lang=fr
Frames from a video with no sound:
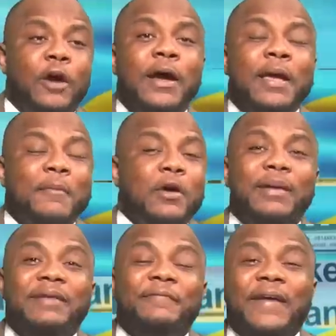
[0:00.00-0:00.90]
ans,
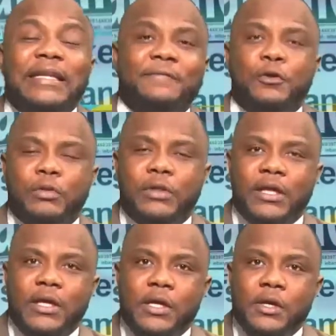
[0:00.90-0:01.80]
on a une vraie
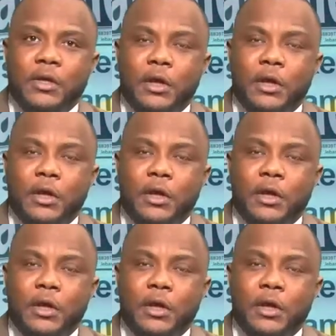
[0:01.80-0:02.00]
difficulté.